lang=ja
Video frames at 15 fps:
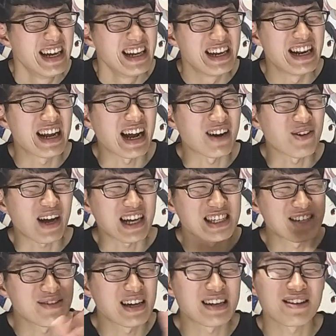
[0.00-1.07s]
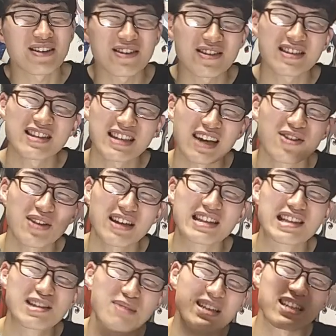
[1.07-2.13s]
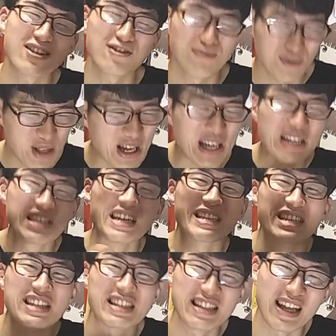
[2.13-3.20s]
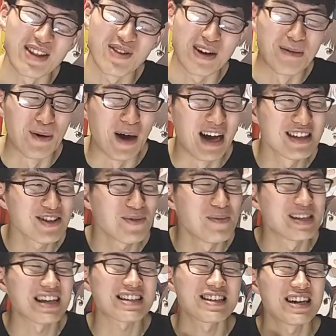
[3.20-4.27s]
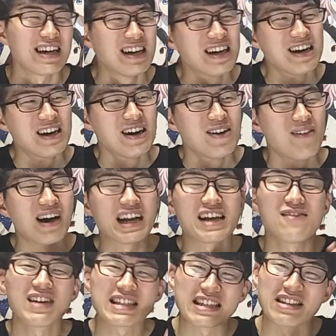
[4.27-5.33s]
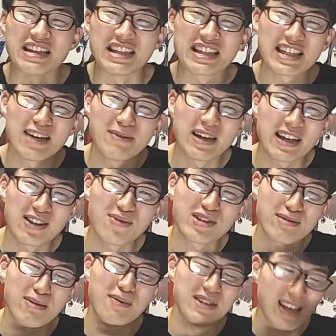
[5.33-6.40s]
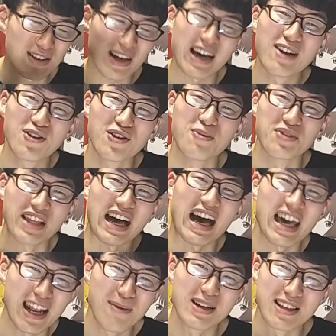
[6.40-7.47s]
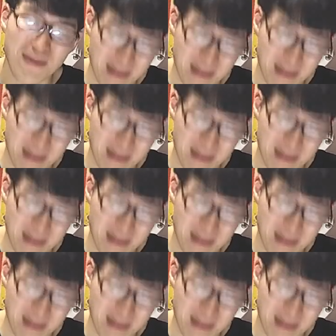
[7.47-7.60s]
ね、あの、柏木ちゃんとね、翼くんもなんかイチャイチャしてたりとか、もうあそこめちゃくちゃ笑いましたよね。石神は結局燕さんと入ろうと思ったら入れません